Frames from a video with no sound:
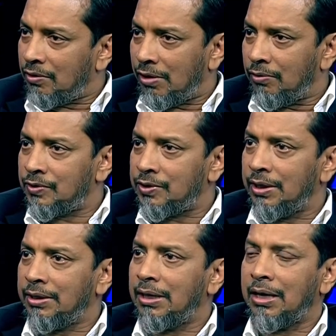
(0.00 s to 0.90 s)
করা হচ্ছে
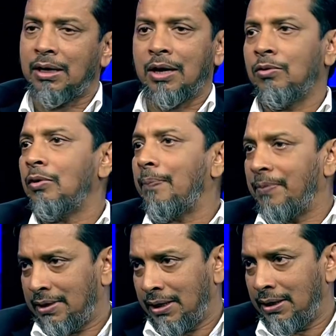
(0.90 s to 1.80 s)
তার কারণ হলো আপনি
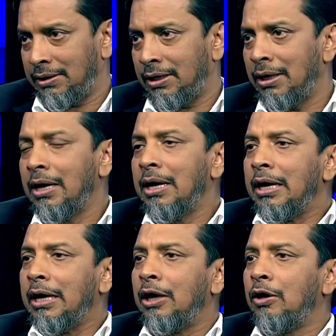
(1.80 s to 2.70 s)
জানেন যে পরিবেশ
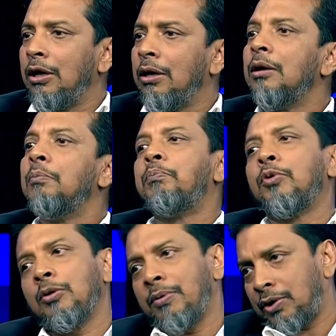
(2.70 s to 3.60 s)
সংক্রান্ত
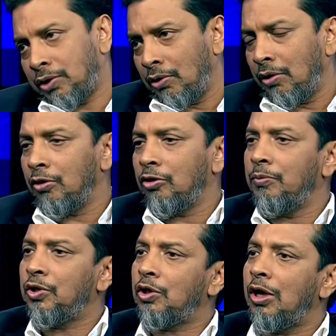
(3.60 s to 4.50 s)
পরিবেশ সংক্রান্ত
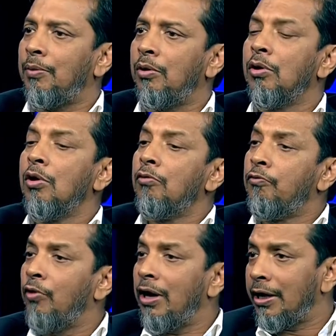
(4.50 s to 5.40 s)
বিষয় এবং
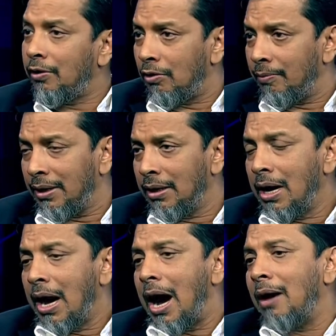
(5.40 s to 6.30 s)
ফুয়েল ইকোনমি
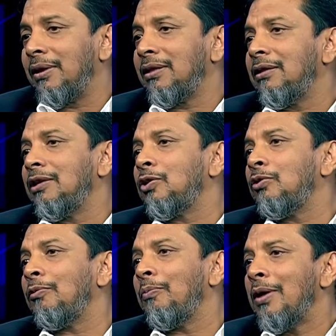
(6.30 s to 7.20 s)
আমাদের দেশে
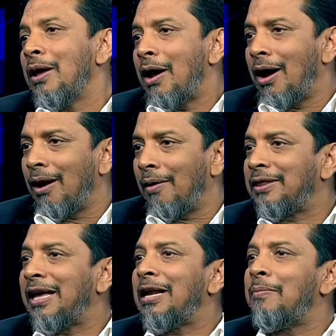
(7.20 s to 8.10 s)
তো
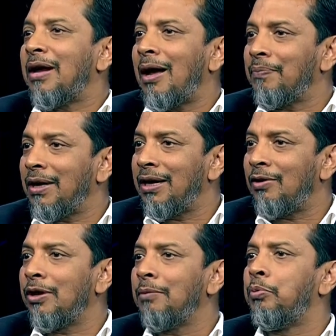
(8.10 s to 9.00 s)
তেল আমরা আমদানি
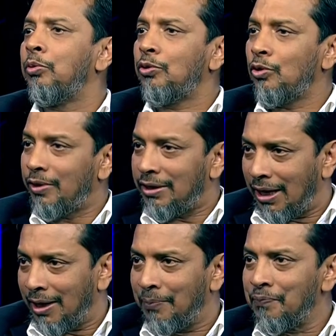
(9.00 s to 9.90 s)
করি ভর্তুকি দেই